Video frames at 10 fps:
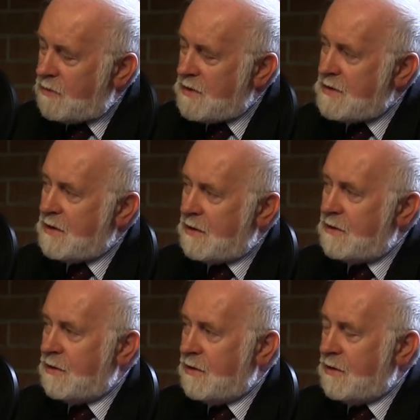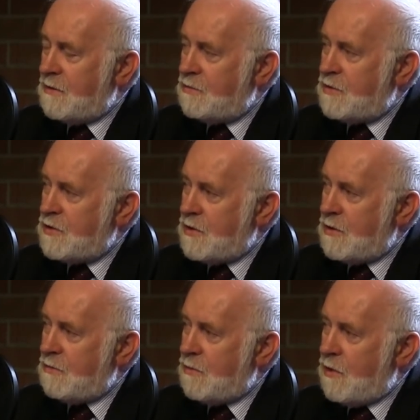tutaj strategię
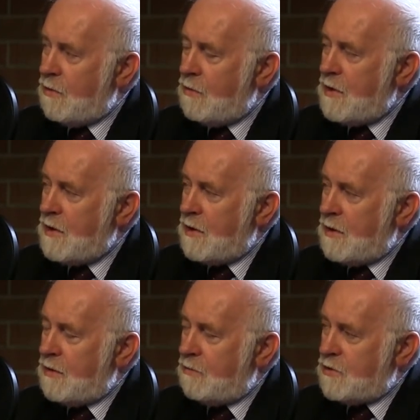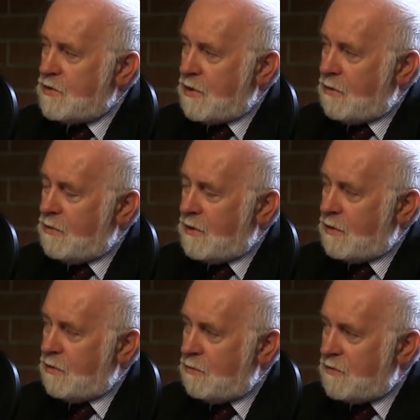przyjmą poszczególne
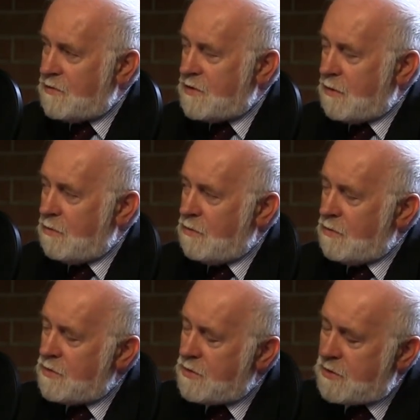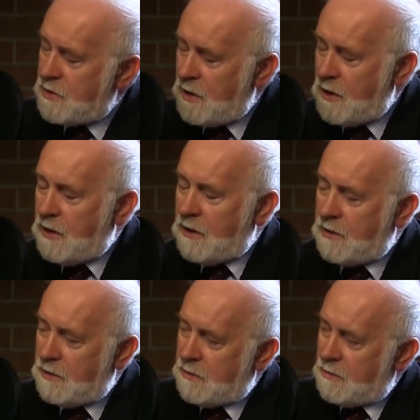kluby, w szczególności
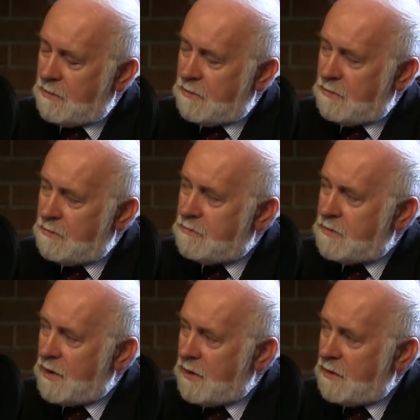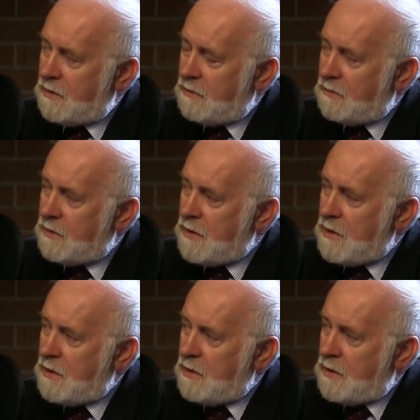y, te,
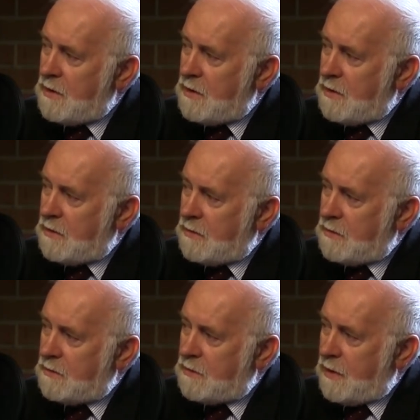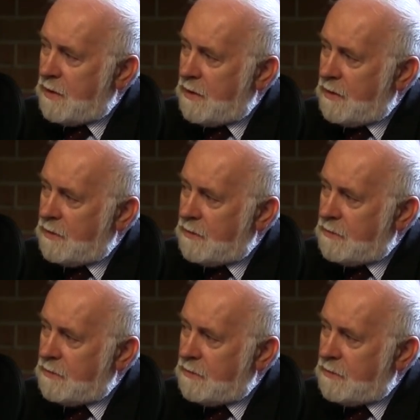y, te